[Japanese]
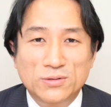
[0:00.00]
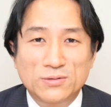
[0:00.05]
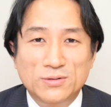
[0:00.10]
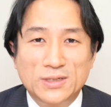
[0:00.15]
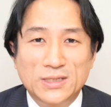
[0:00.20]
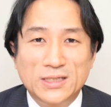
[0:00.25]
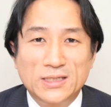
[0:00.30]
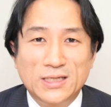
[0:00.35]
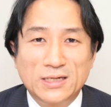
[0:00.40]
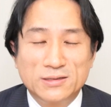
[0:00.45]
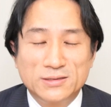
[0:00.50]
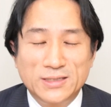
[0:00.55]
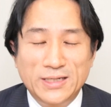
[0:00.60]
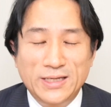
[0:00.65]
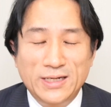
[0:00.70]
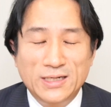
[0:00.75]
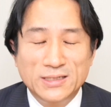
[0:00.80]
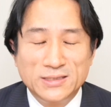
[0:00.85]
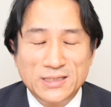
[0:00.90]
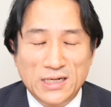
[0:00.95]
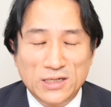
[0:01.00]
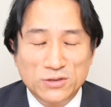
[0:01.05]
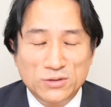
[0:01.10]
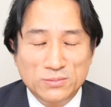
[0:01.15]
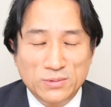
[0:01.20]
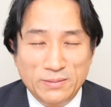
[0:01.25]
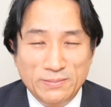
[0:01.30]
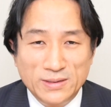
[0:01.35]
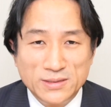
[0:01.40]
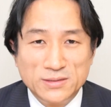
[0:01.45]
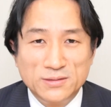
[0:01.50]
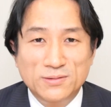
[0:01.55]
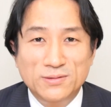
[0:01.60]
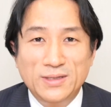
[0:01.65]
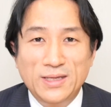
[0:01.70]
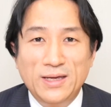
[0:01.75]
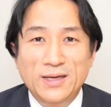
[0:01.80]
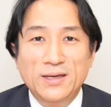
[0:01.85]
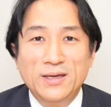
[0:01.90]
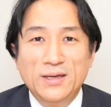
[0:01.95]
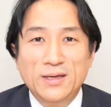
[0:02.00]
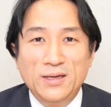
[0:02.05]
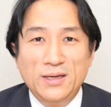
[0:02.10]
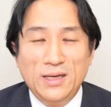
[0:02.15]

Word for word: いう方たくさんいらっしゃると思いますので、